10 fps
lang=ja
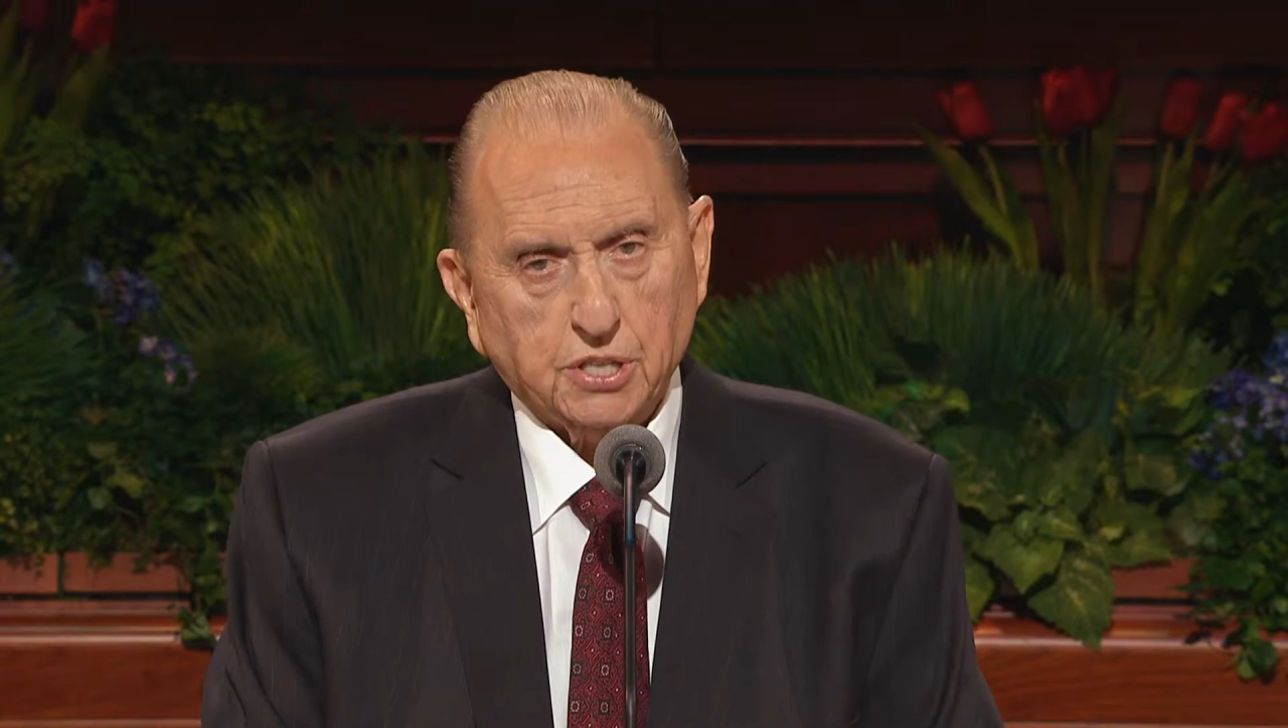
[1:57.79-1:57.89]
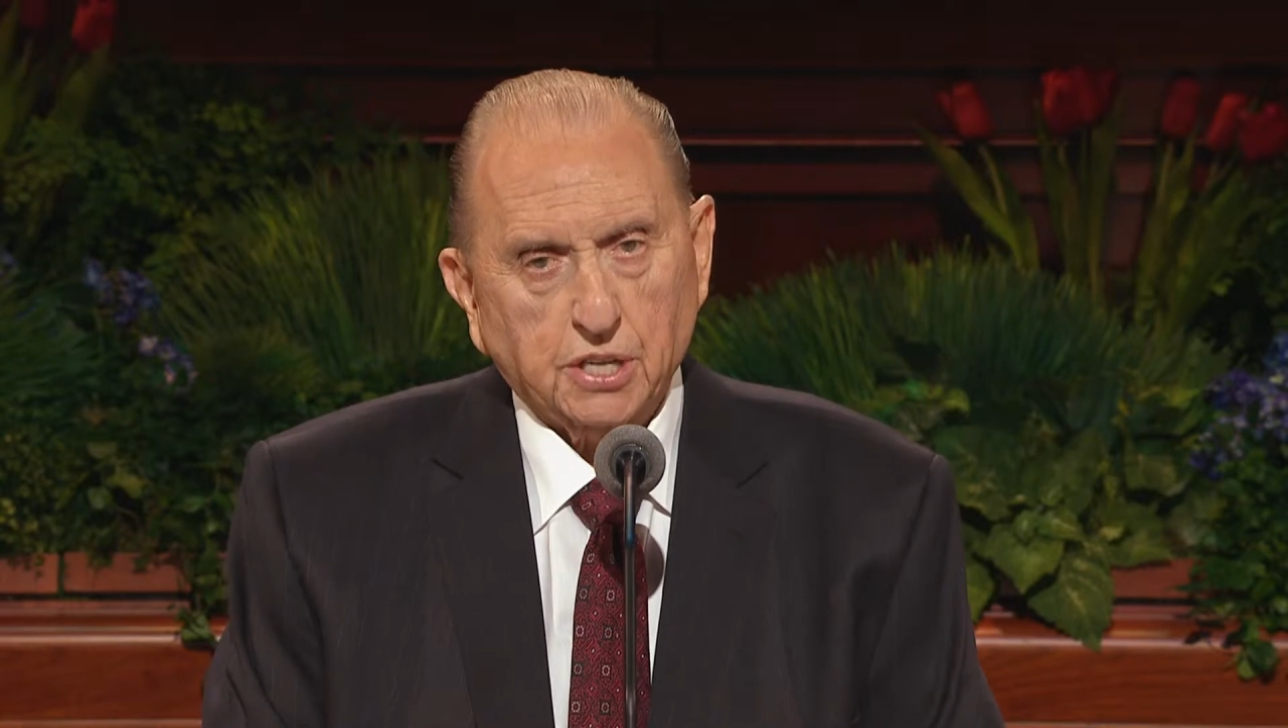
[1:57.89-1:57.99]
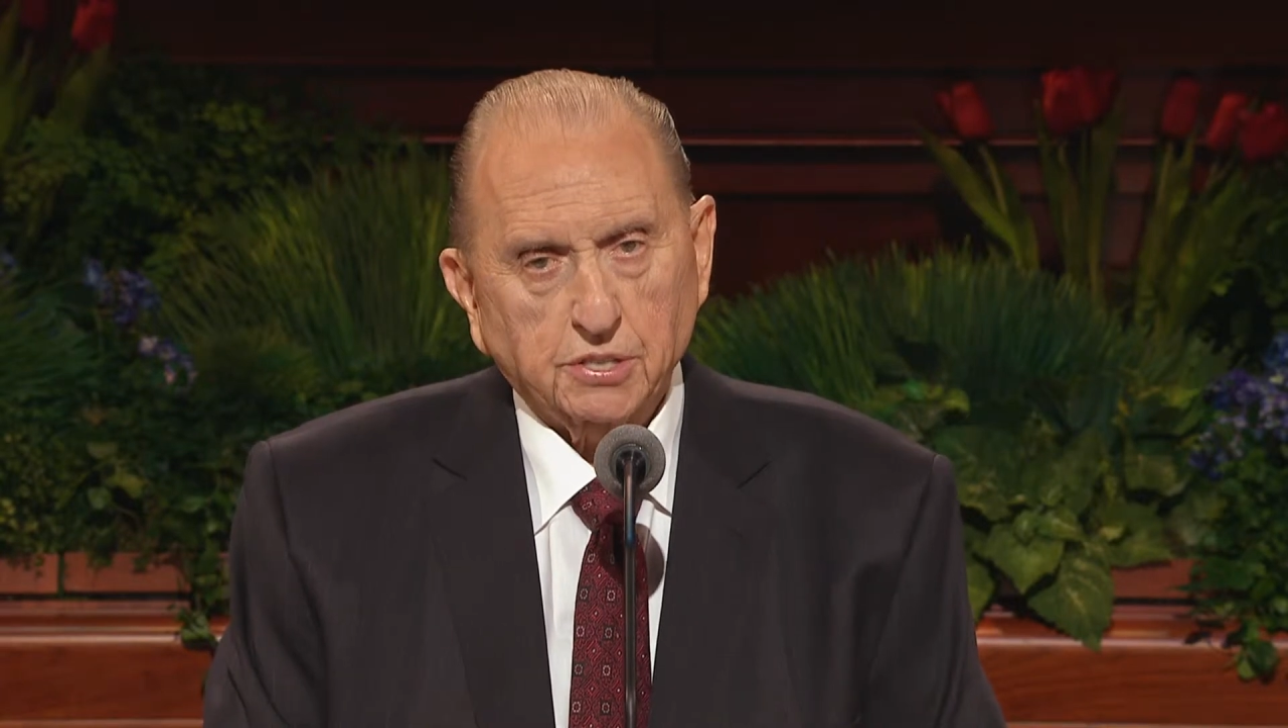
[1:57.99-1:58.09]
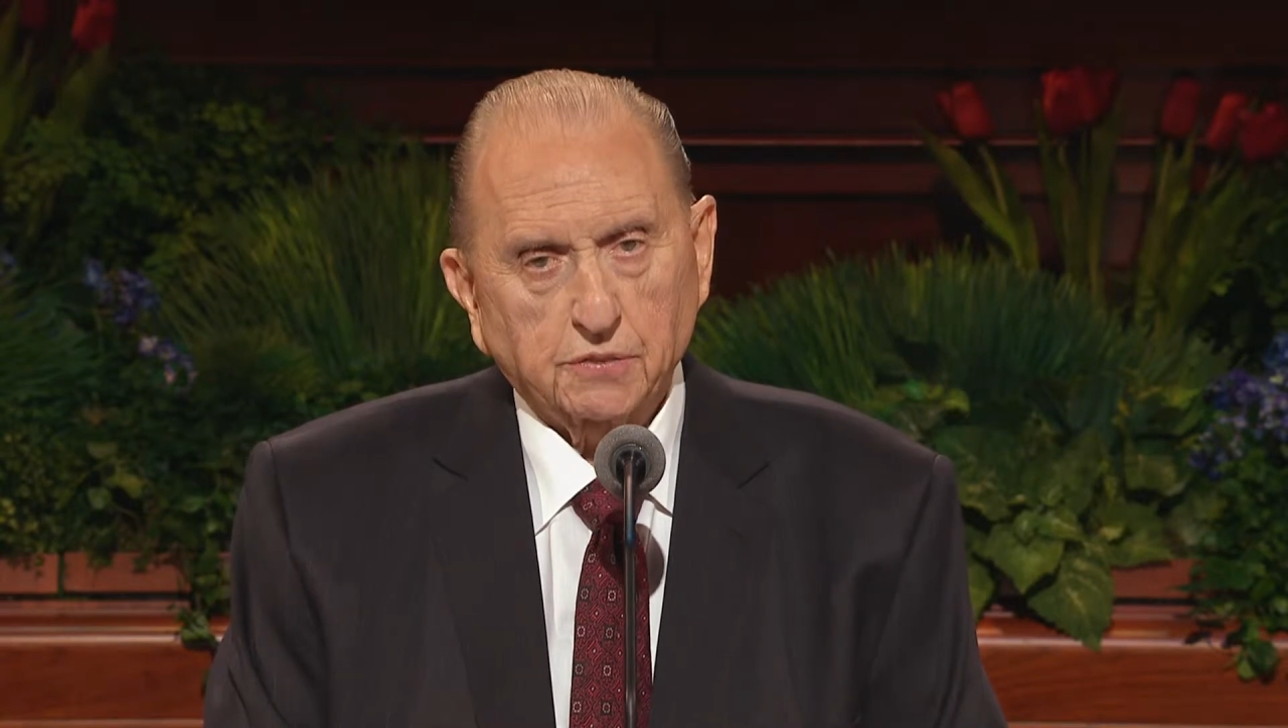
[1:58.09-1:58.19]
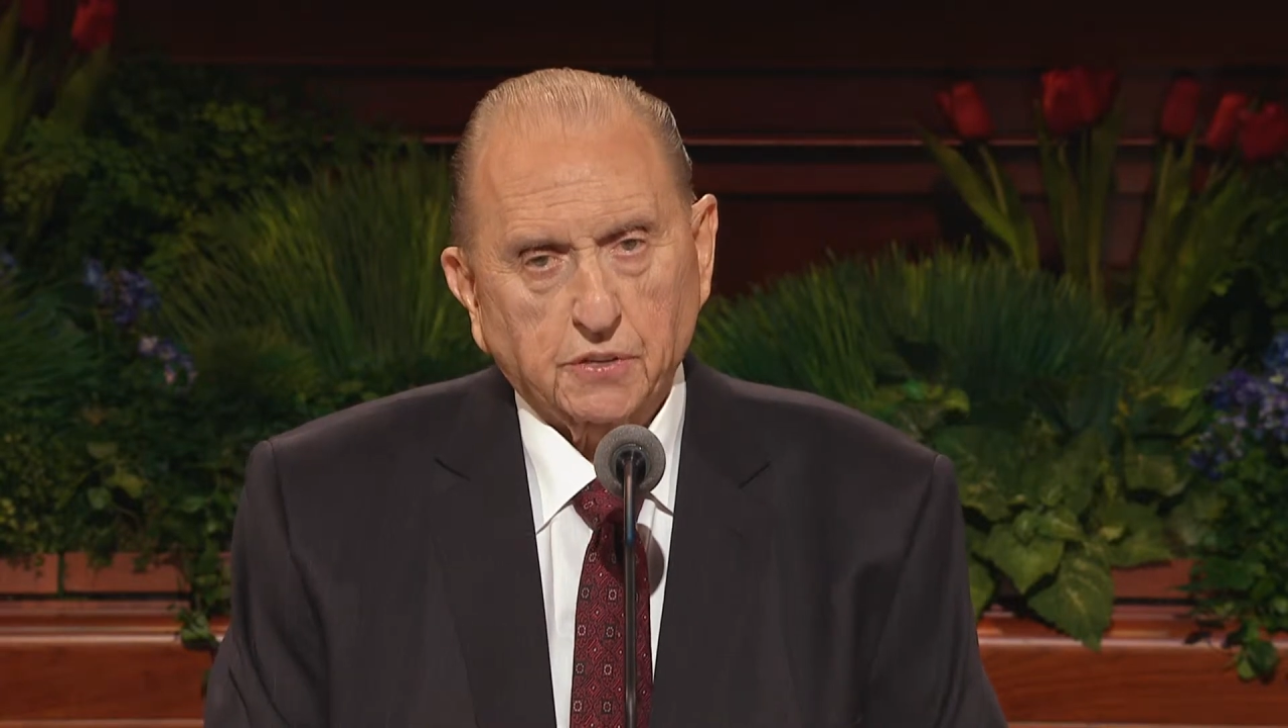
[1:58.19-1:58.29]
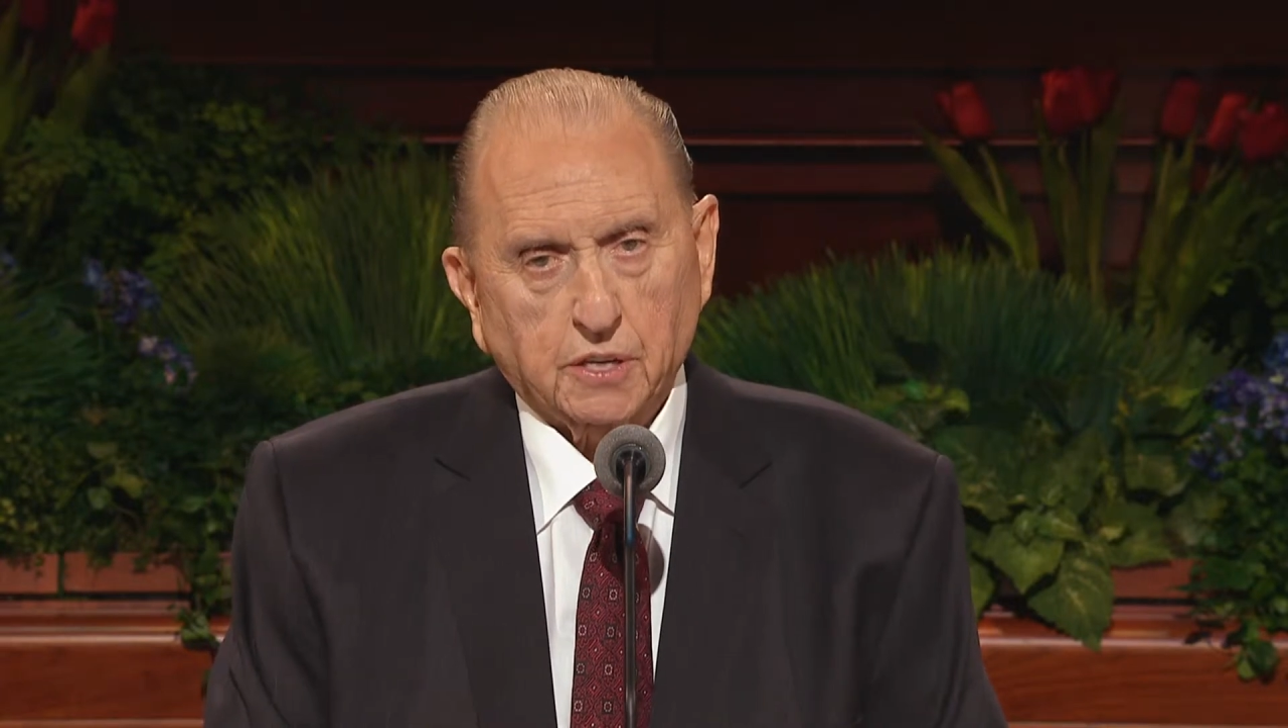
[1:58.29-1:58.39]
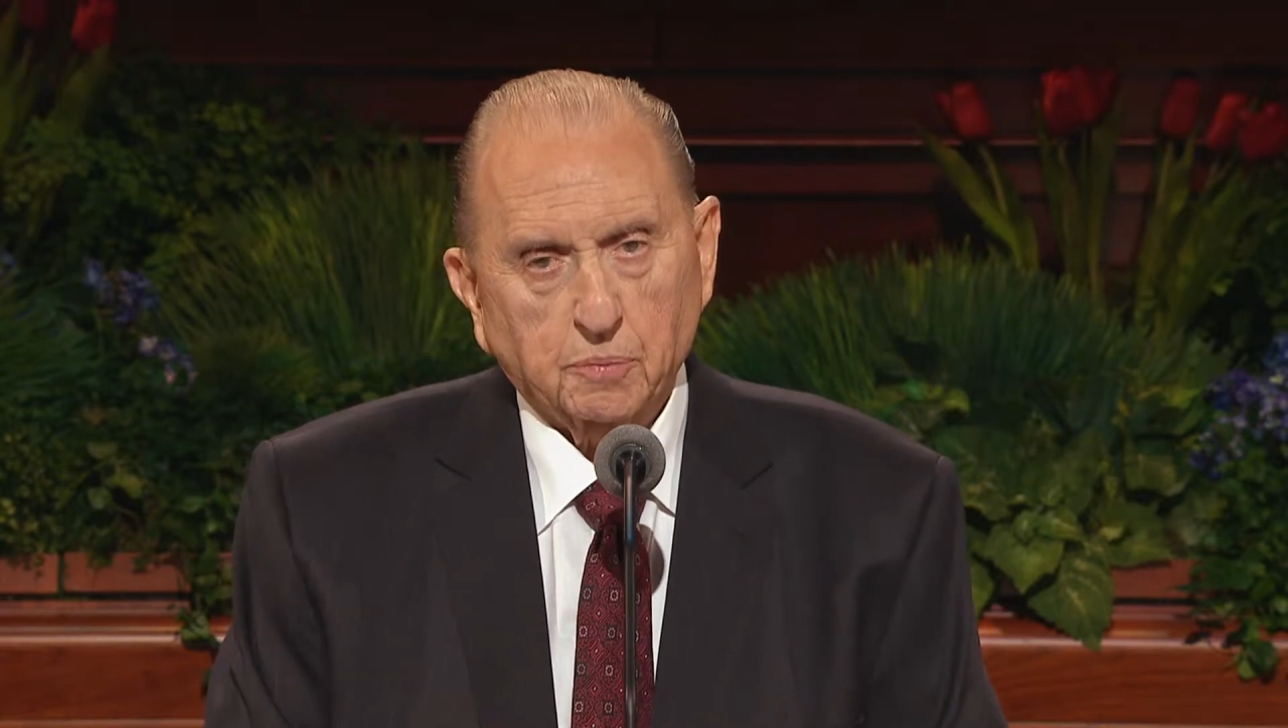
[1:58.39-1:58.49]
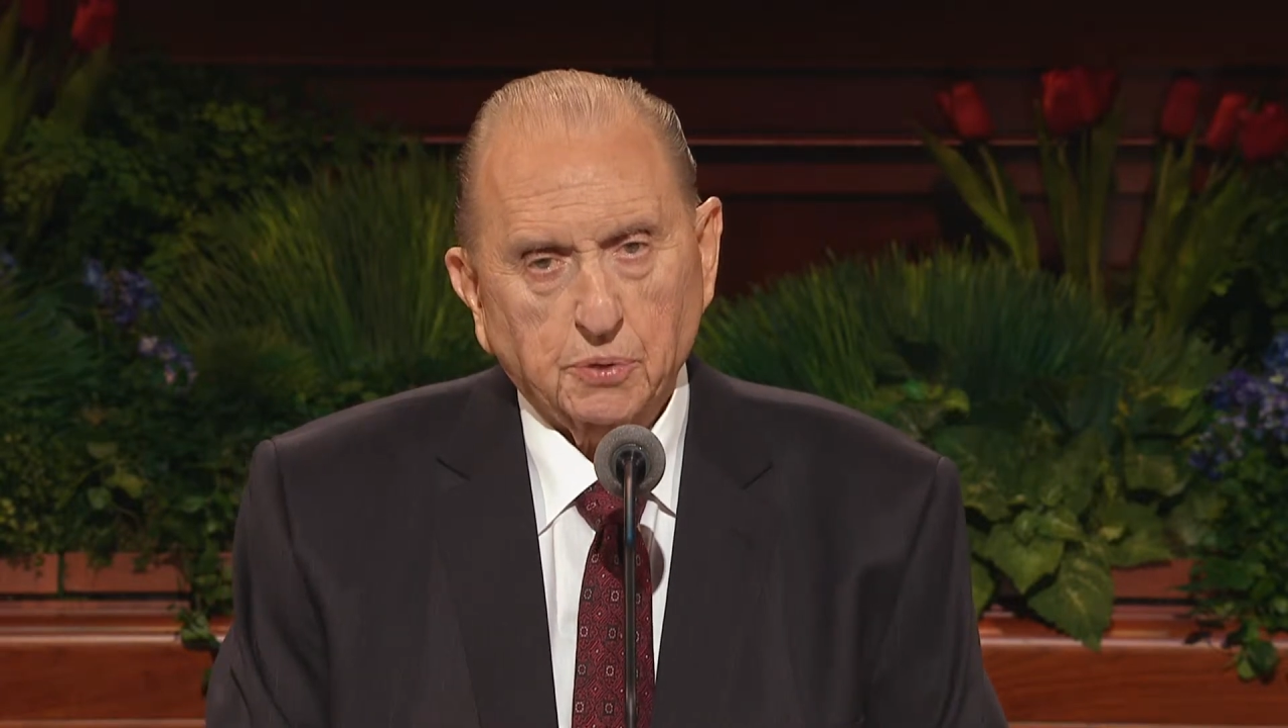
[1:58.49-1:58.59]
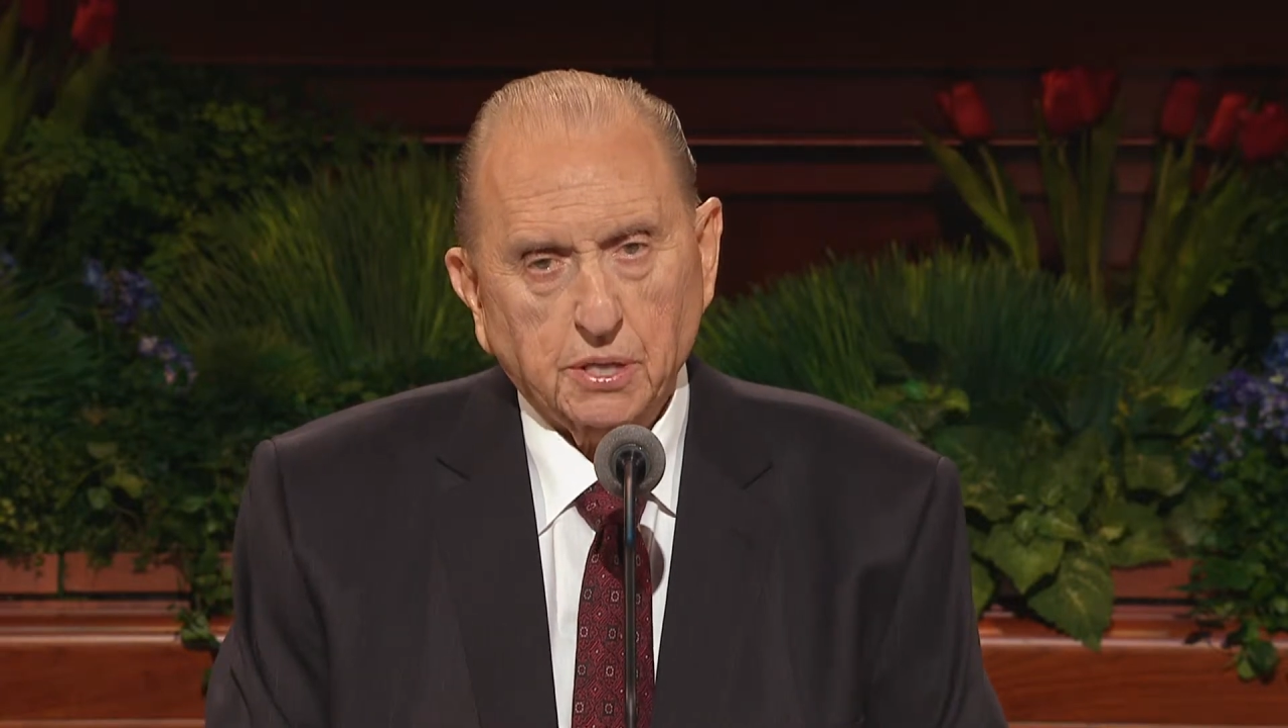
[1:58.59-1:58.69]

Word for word: あります